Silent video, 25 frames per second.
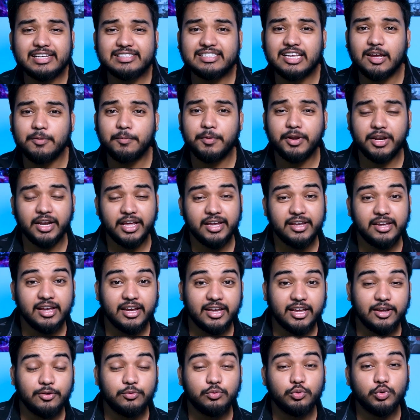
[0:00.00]
ऐसा भी नहीं है
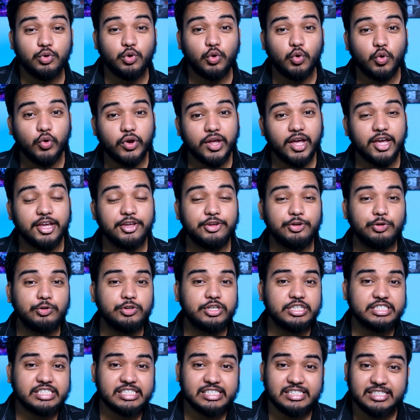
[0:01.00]
कि वो लोग या
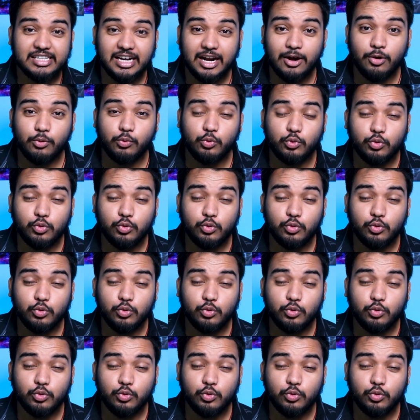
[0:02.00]
यूजर्स की तरह